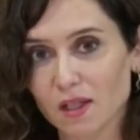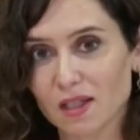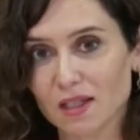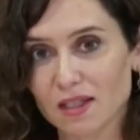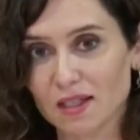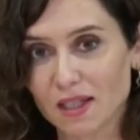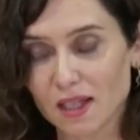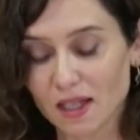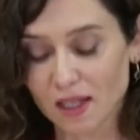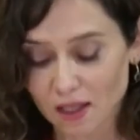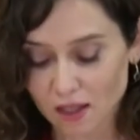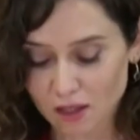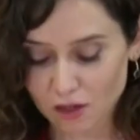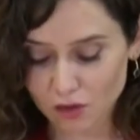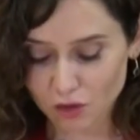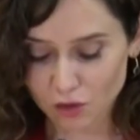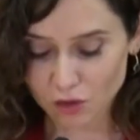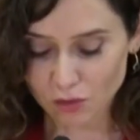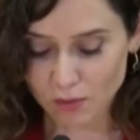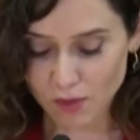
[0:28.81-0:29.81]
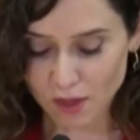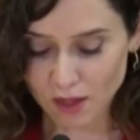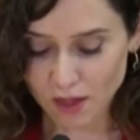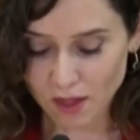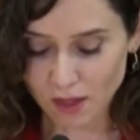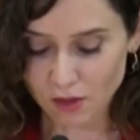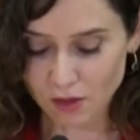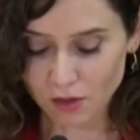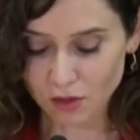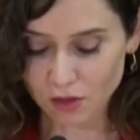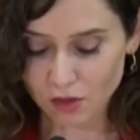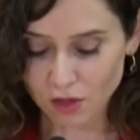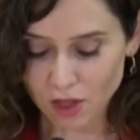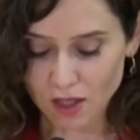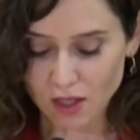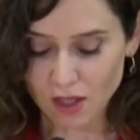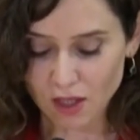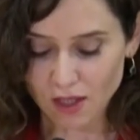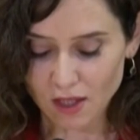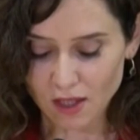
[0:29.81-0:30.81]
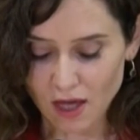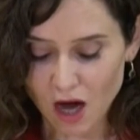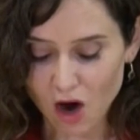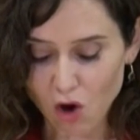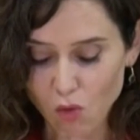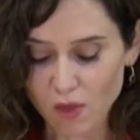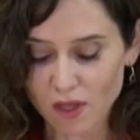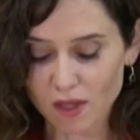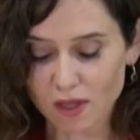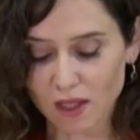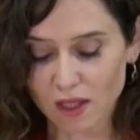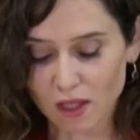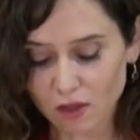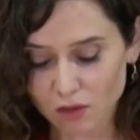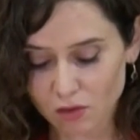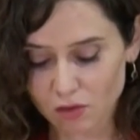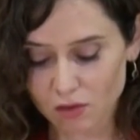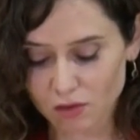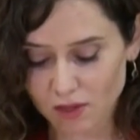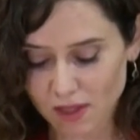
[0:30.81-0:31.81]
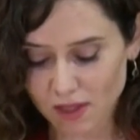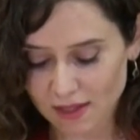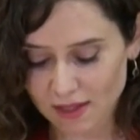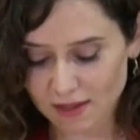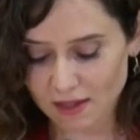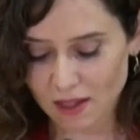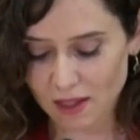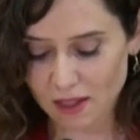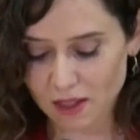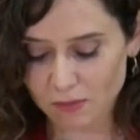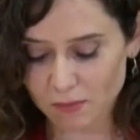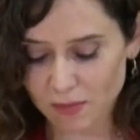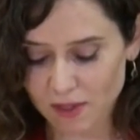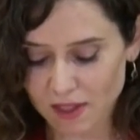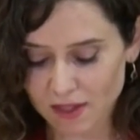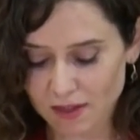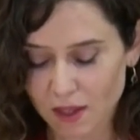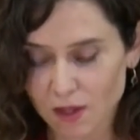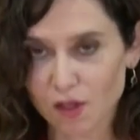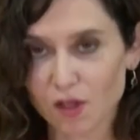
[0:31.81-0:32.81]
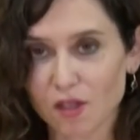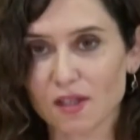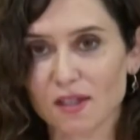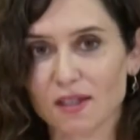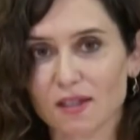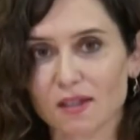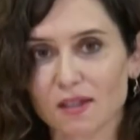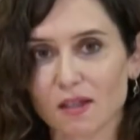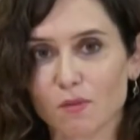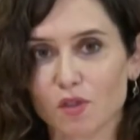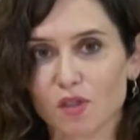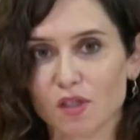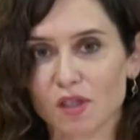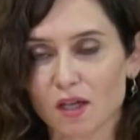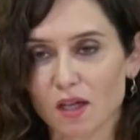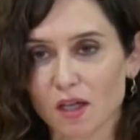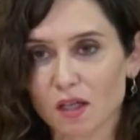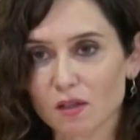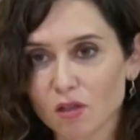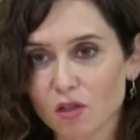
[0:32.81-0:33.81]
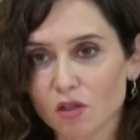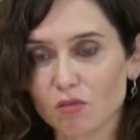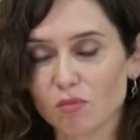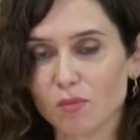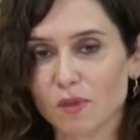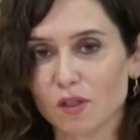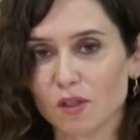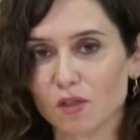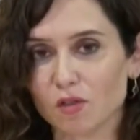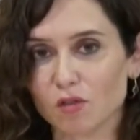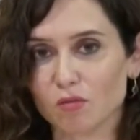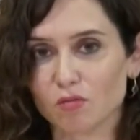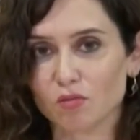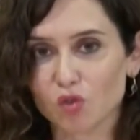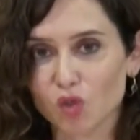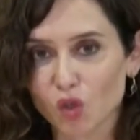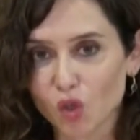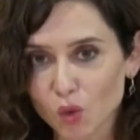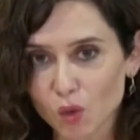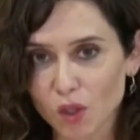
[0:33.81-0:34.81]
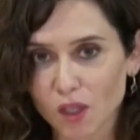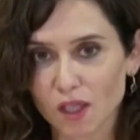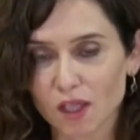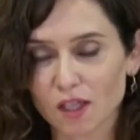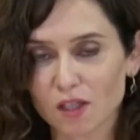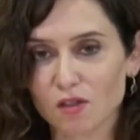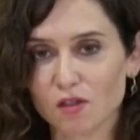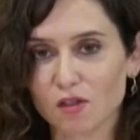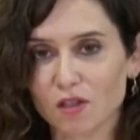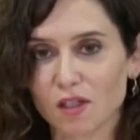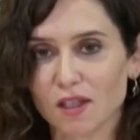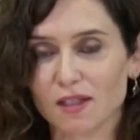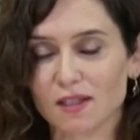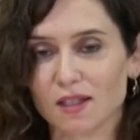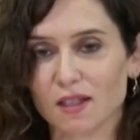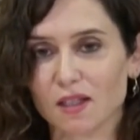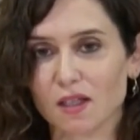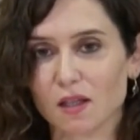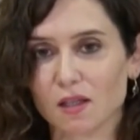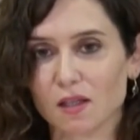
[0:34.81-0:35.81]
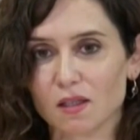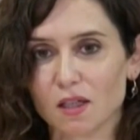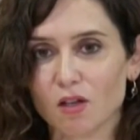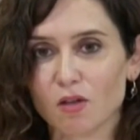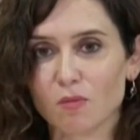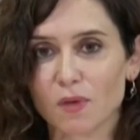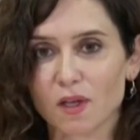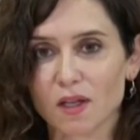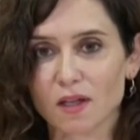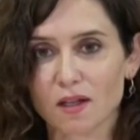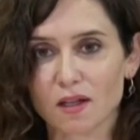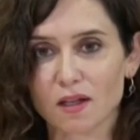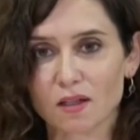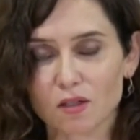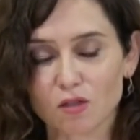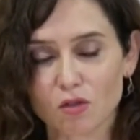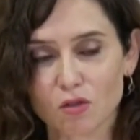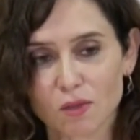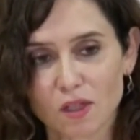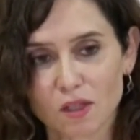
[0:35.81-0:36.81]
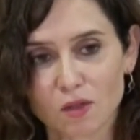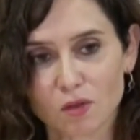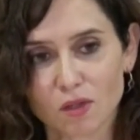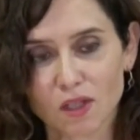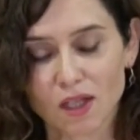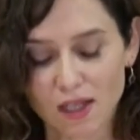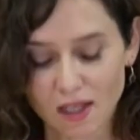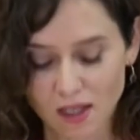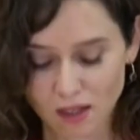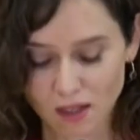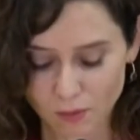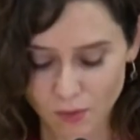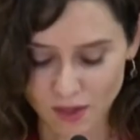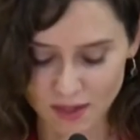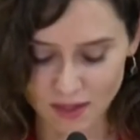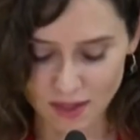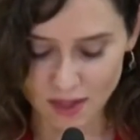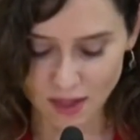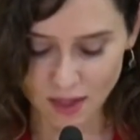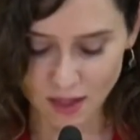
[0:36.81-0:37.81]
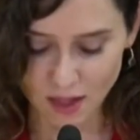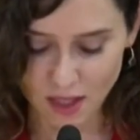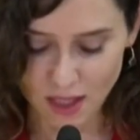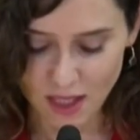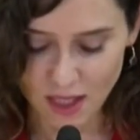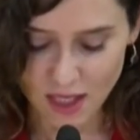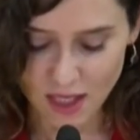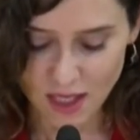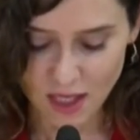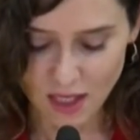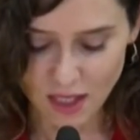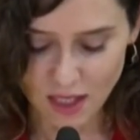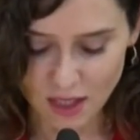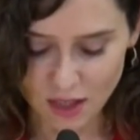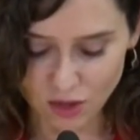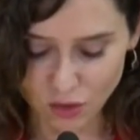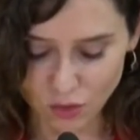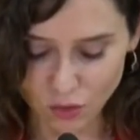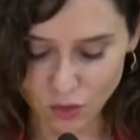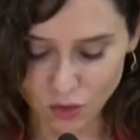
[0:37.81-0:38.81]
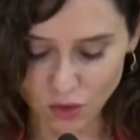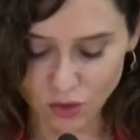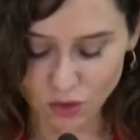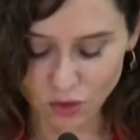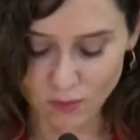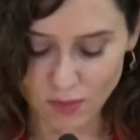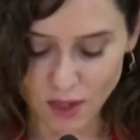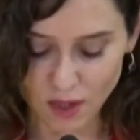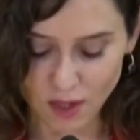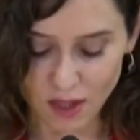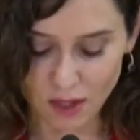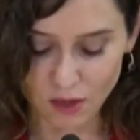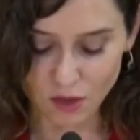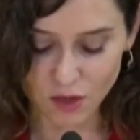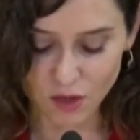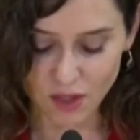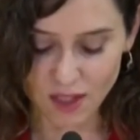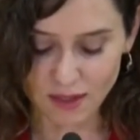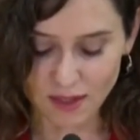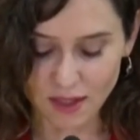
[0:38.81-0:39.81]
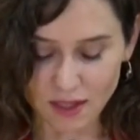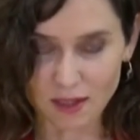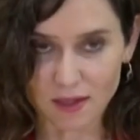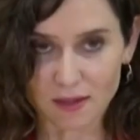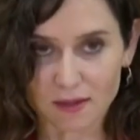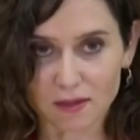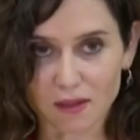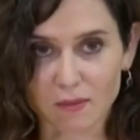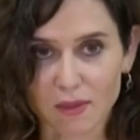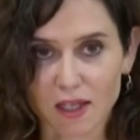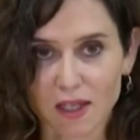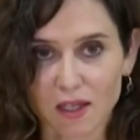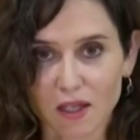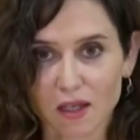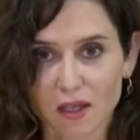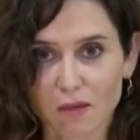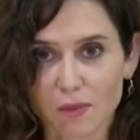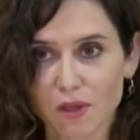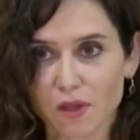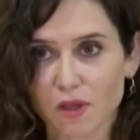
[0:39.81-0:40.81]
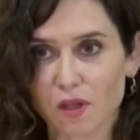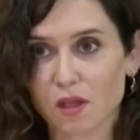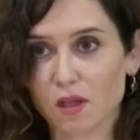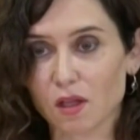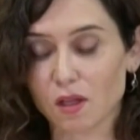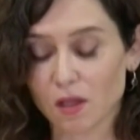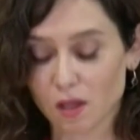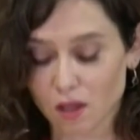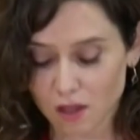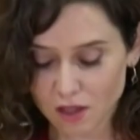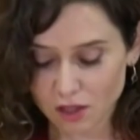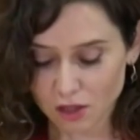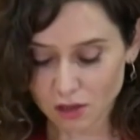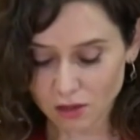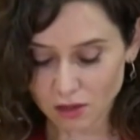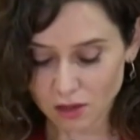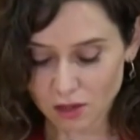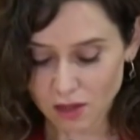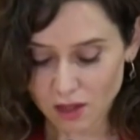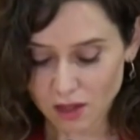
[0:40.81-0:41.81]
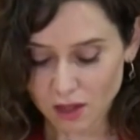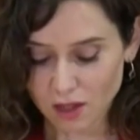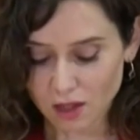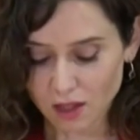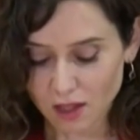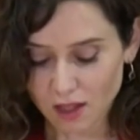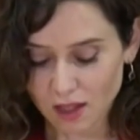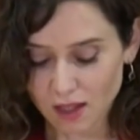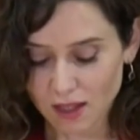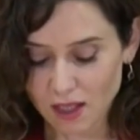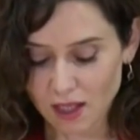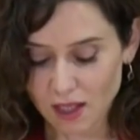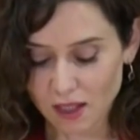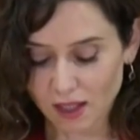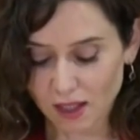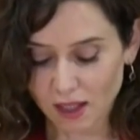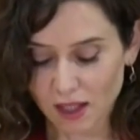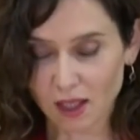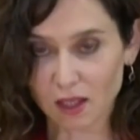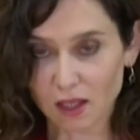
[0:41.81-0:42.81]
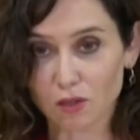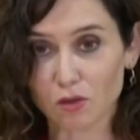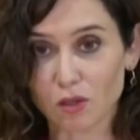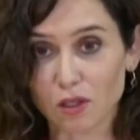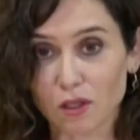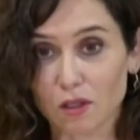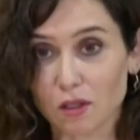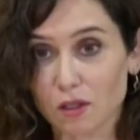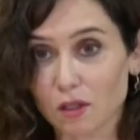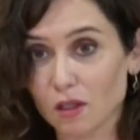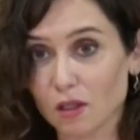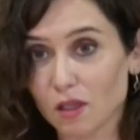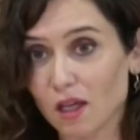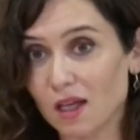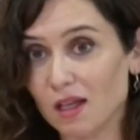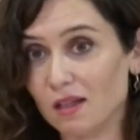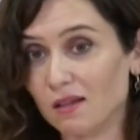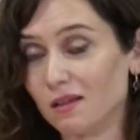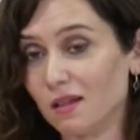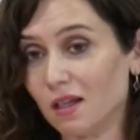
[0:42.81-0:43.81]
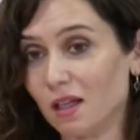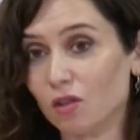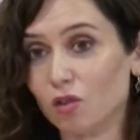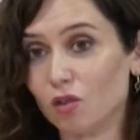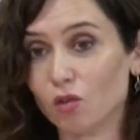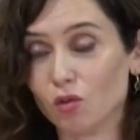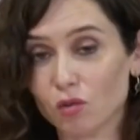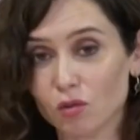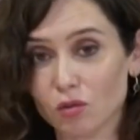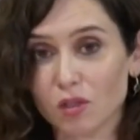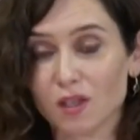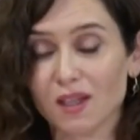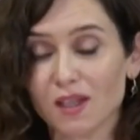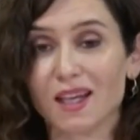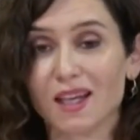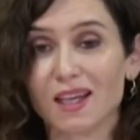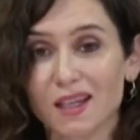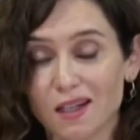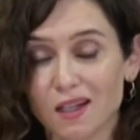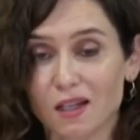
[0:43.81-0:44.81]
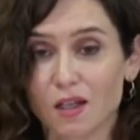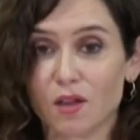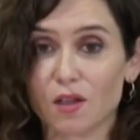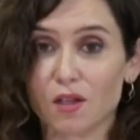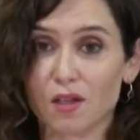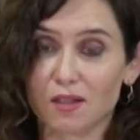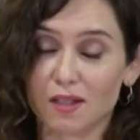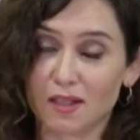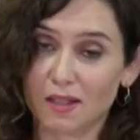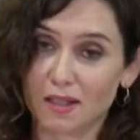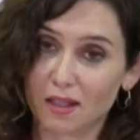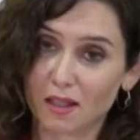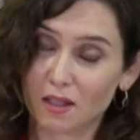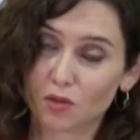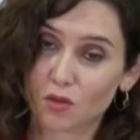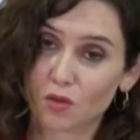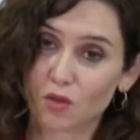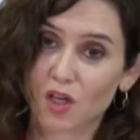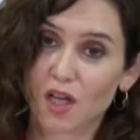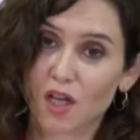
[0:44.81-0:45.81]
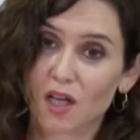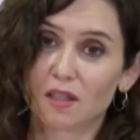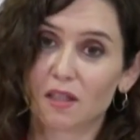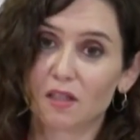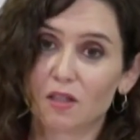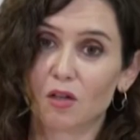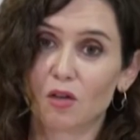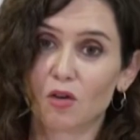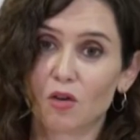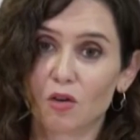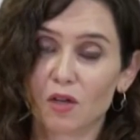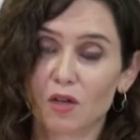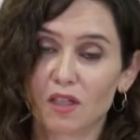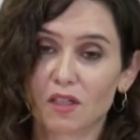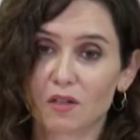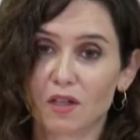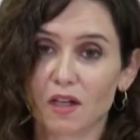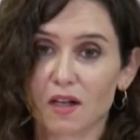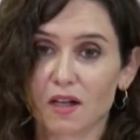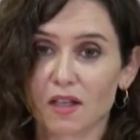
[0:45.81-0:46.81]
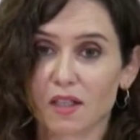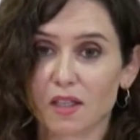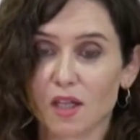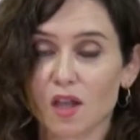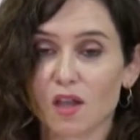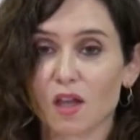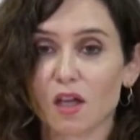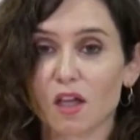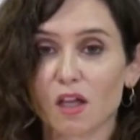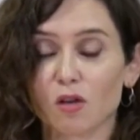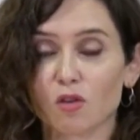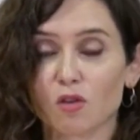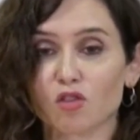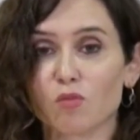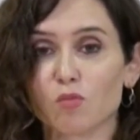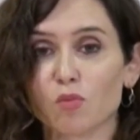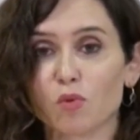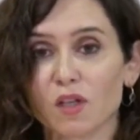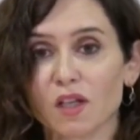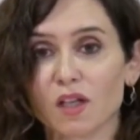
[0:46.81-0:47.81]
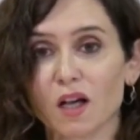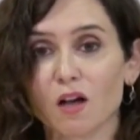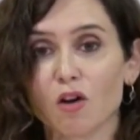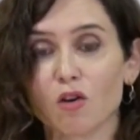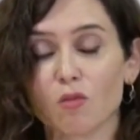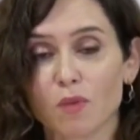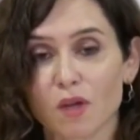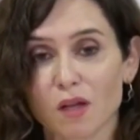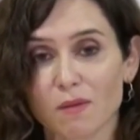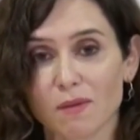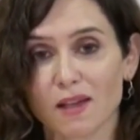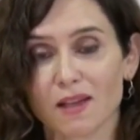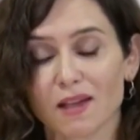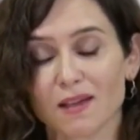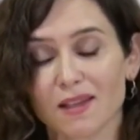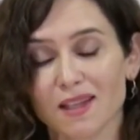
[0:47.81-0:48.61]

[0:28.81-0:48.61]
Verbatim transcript: seguir en sus domicilios aumentando estas prestaciones, estamos cerrándolo, pero todo aquello que sea necesario para darles cobertura y que puedan seguir en sus domicilios y que tengan de esta manera capacidad de decisión y elegir entre todo qué quieren hacer, si seguir en sus casas o irse a una residencia incluso pública o privada.